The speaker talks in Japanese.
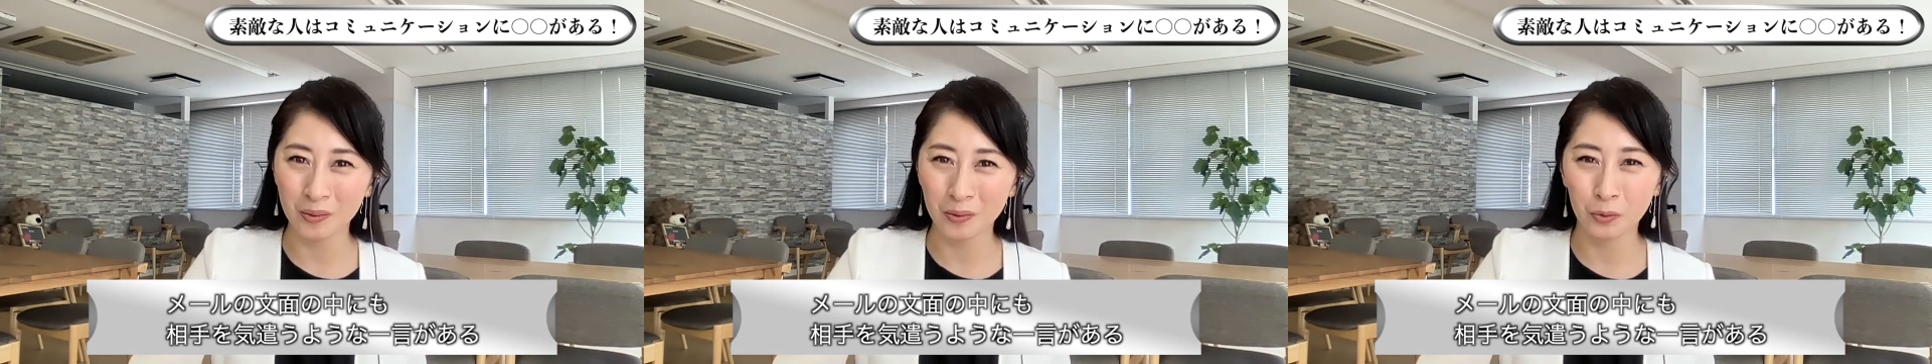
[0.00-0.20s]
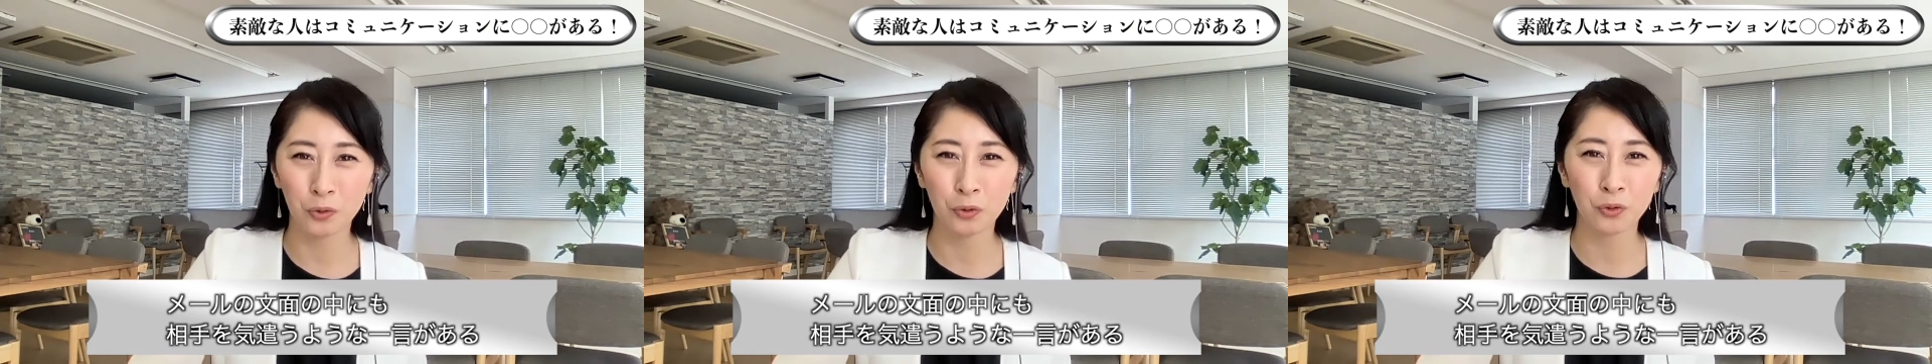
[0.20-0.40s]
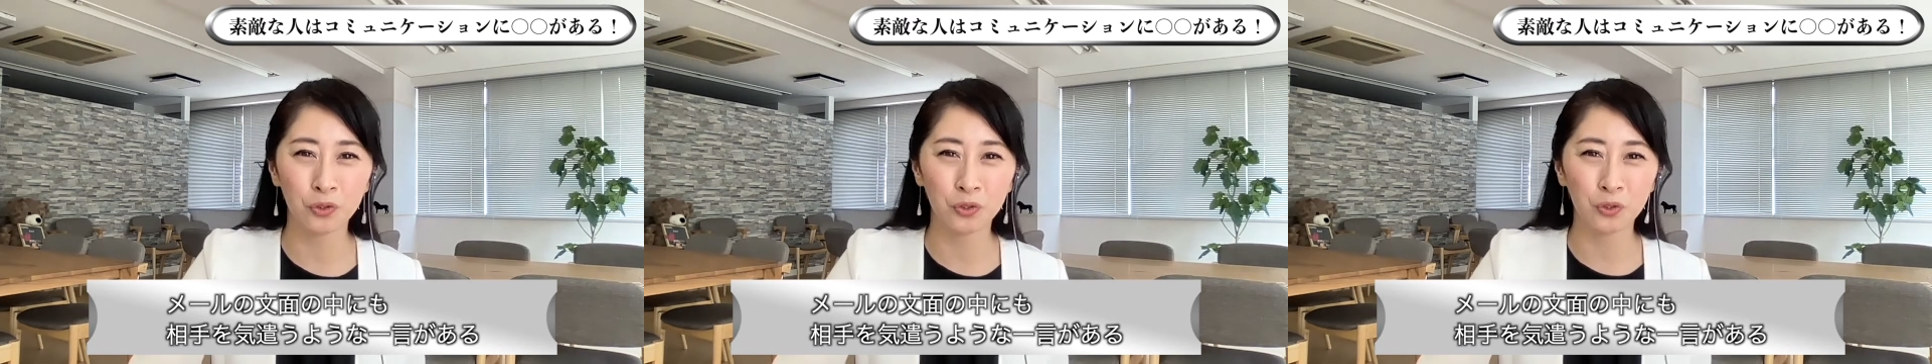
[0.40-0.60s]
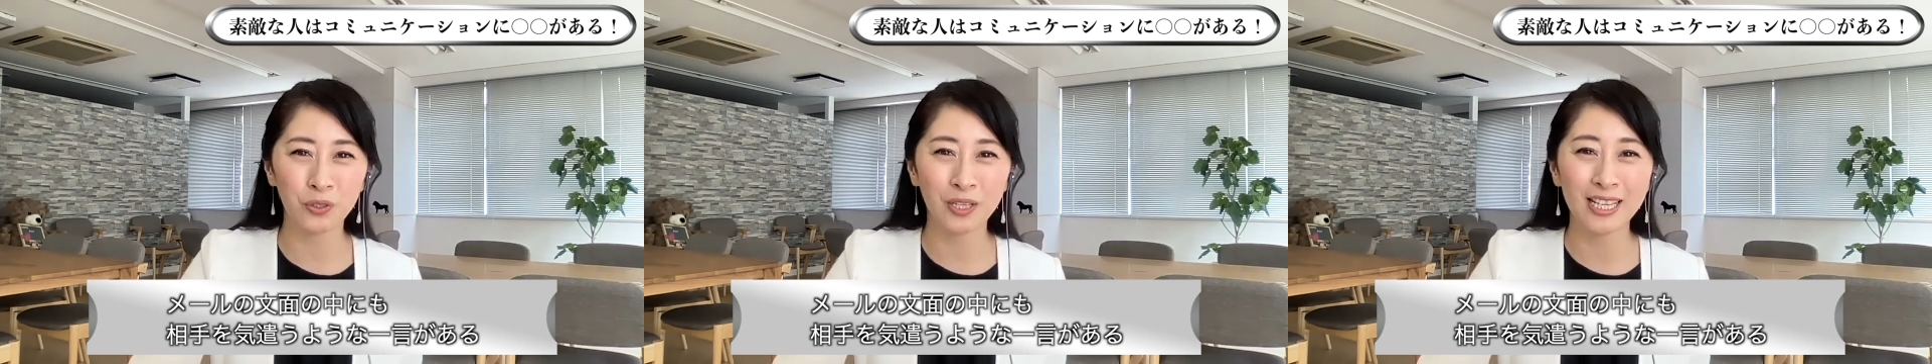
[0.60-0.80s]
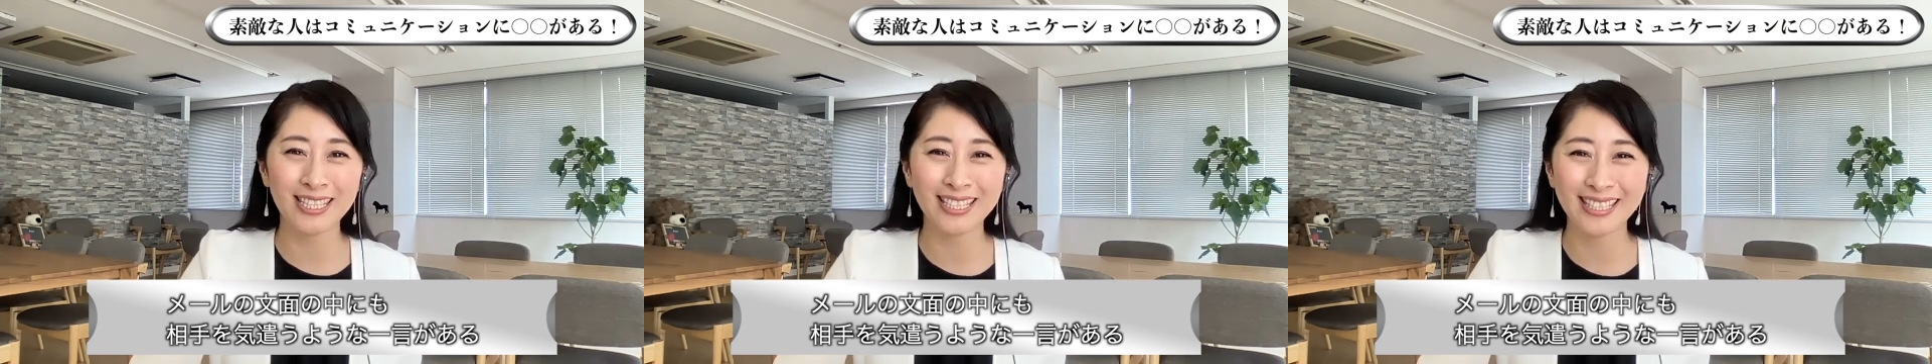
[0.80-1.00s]
すごく
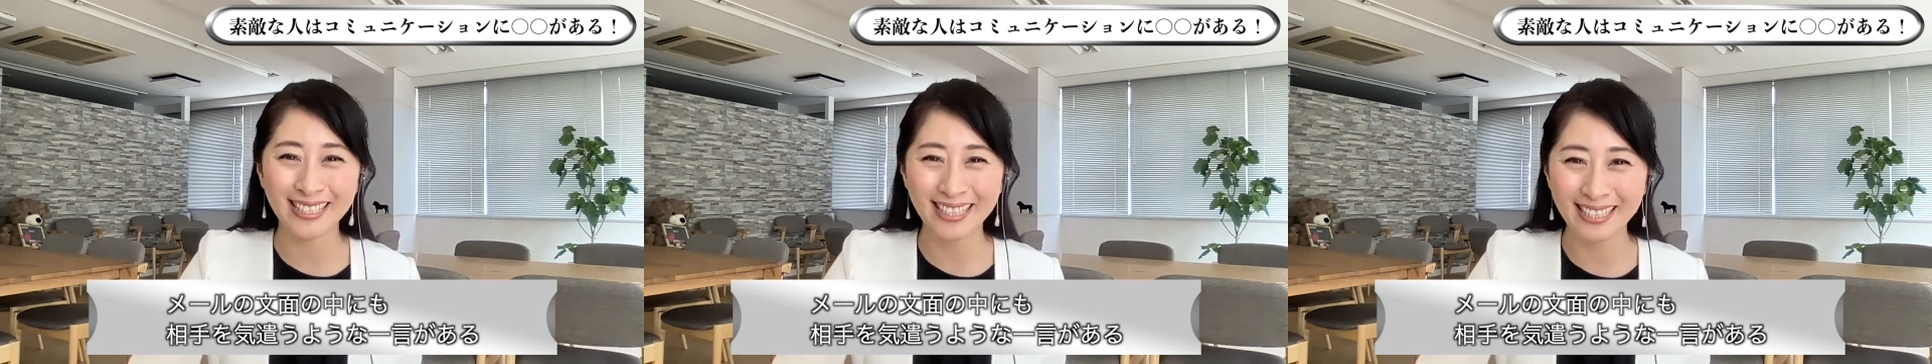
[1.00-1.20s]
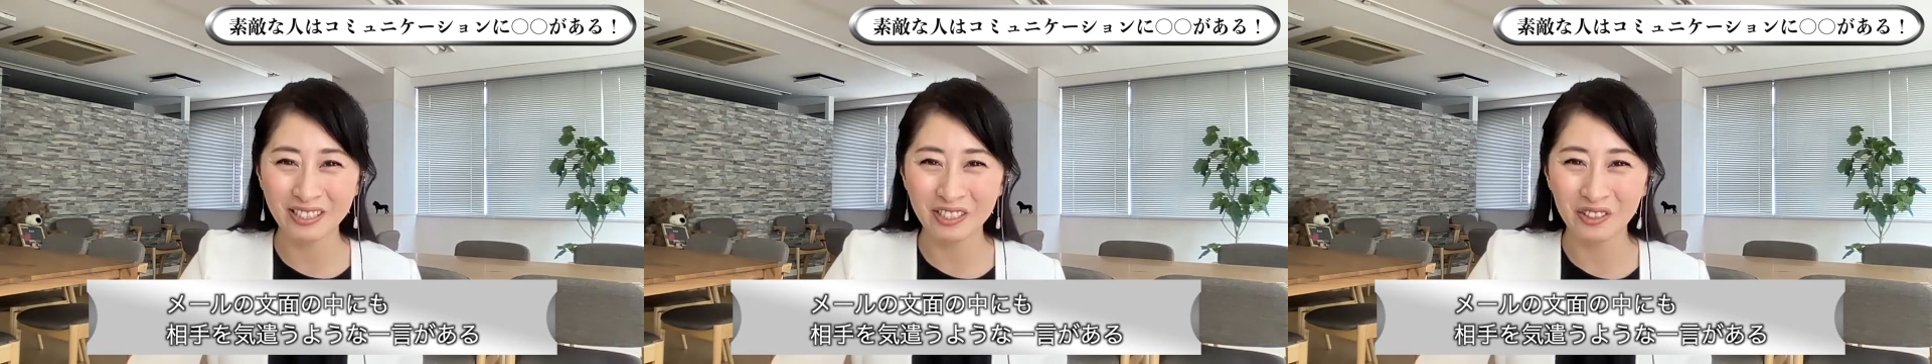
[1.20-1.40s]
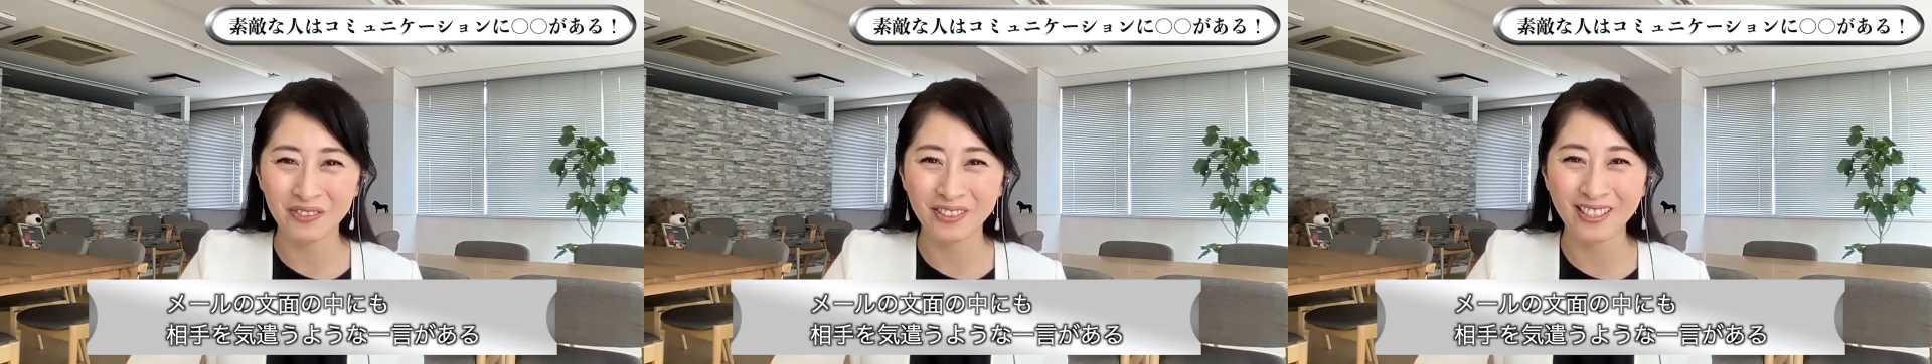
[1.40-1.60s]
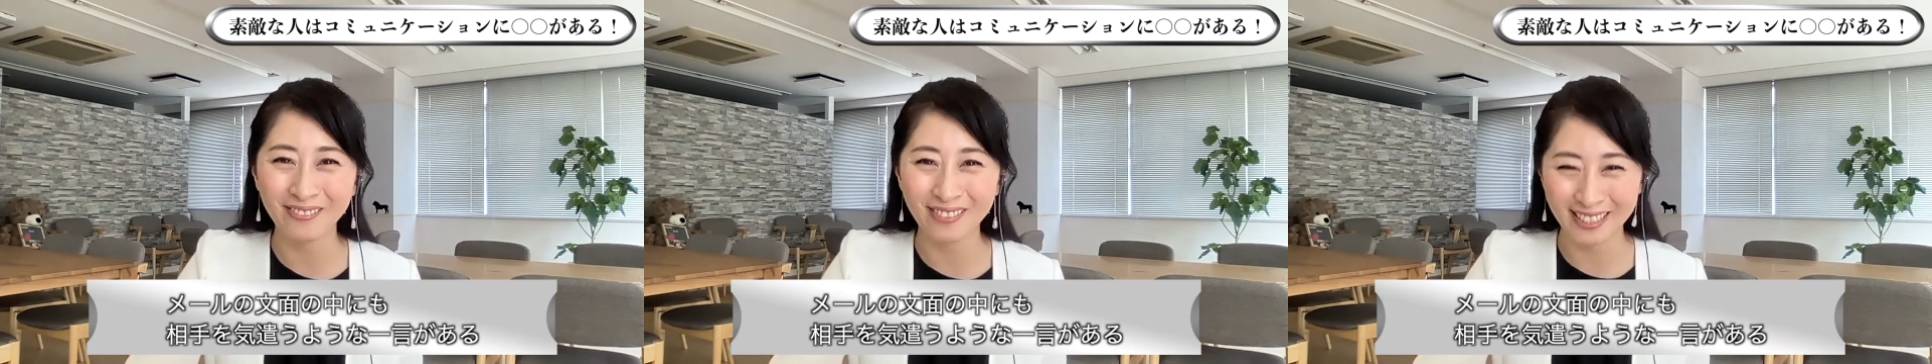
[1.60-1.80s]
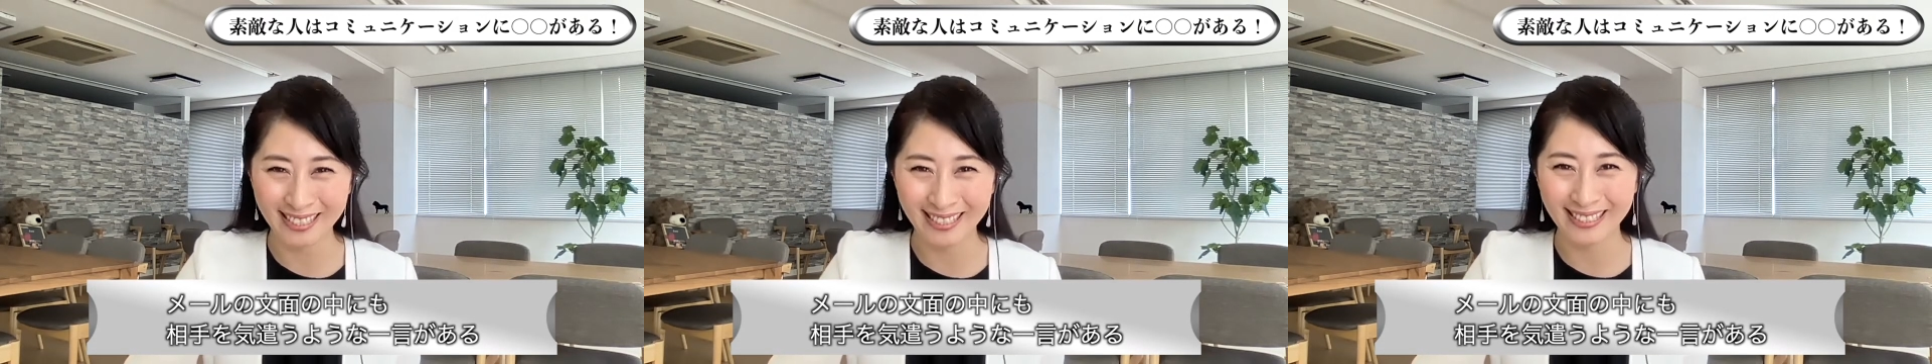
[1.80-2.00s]
嬉しいなと思い
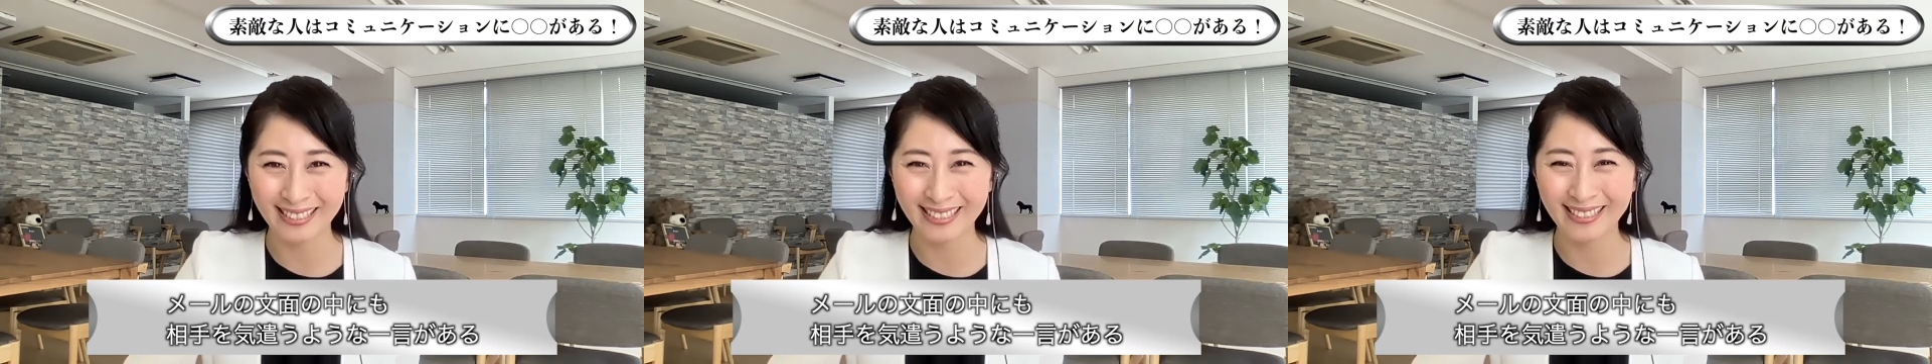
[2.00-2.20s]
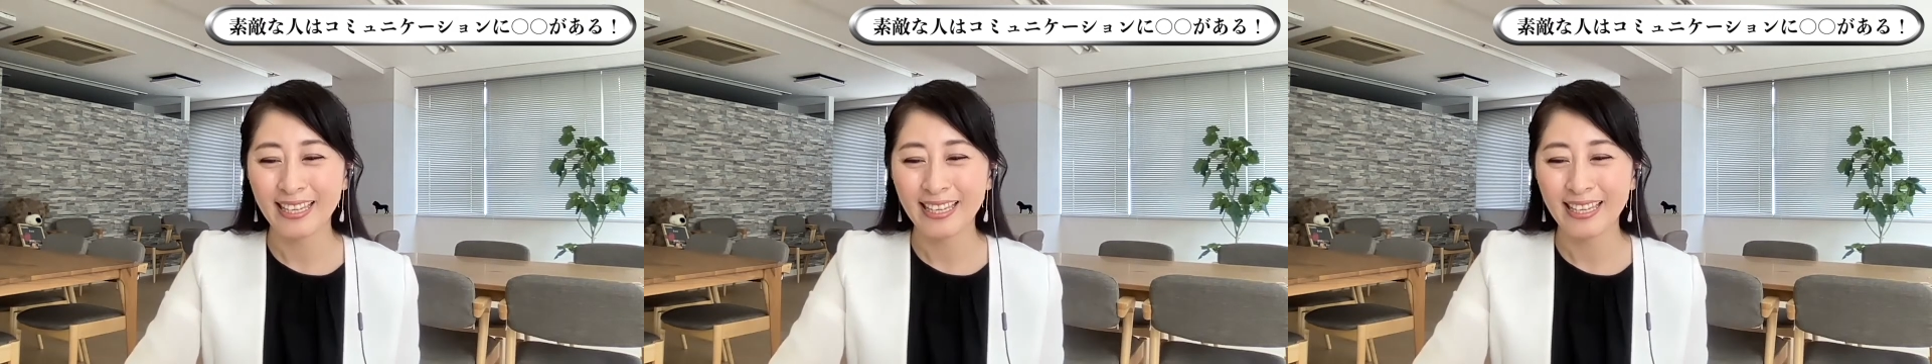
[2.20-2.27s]
ます。